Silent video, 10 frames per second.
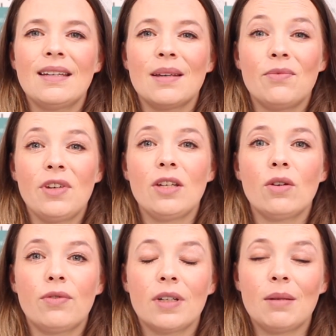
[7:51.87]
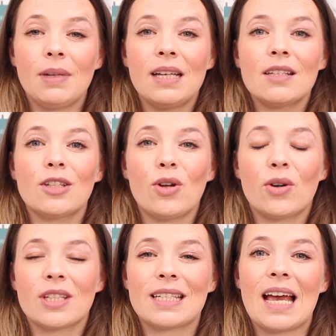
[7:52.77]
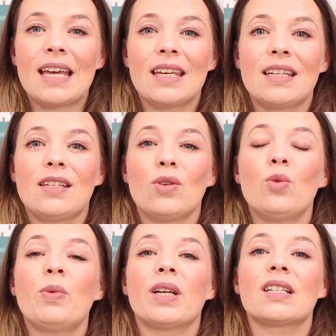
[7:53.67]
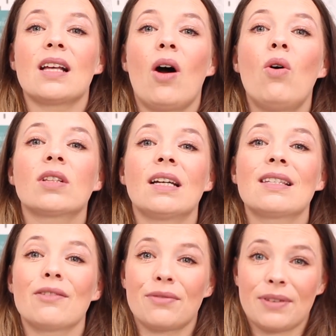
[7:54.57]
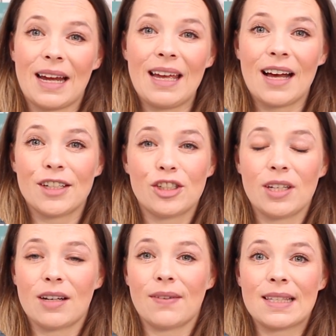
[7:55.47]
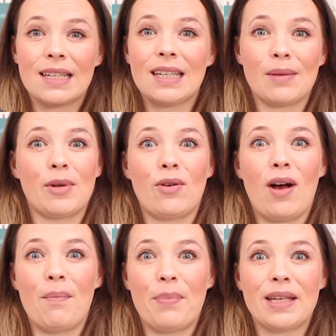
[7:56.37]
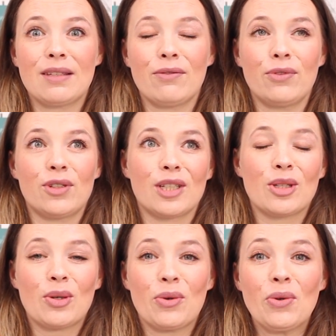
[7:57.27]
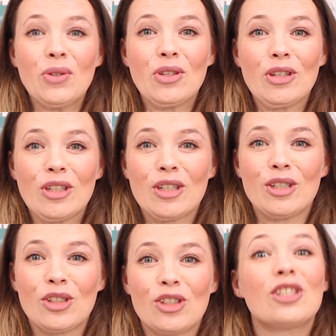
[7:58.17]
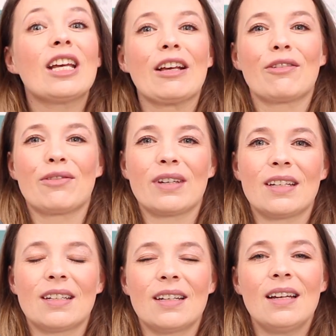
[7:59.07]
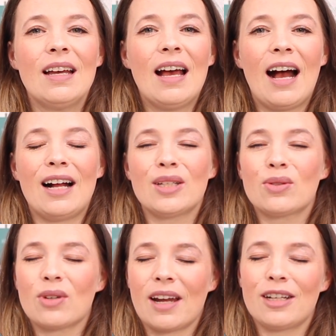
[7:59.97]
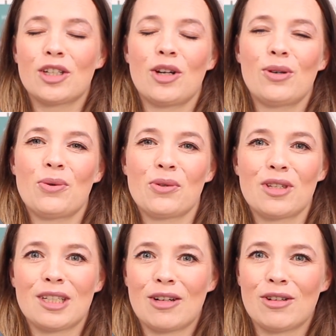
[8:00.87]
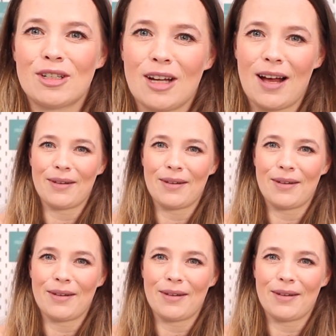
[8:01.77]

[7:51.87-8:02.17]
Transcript: dem Video von dem Leseknochen zeige ich dir übrigens auch das Freihandsticken, was ich immer noch am besten für das günstige Sticken finde. Also reinschauen lohnt sich auch da.